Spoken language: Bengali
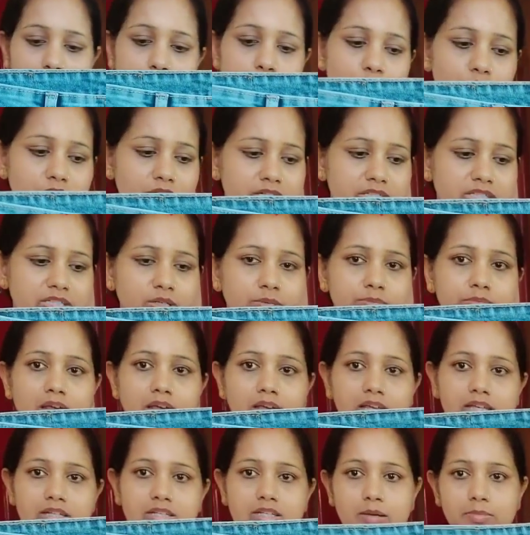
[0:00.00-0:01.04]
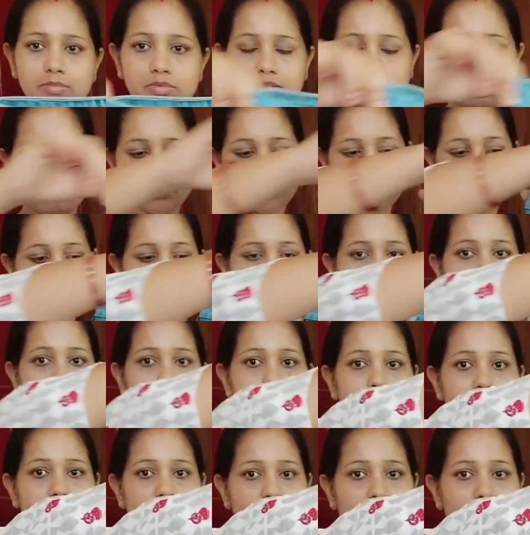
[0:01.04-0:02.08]
পকেট যেরকম থাকে সামনে দুটো
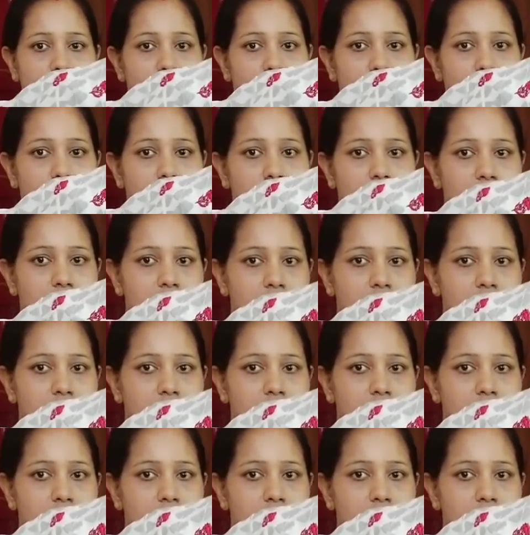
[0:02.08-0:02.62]
পেছনে দুটো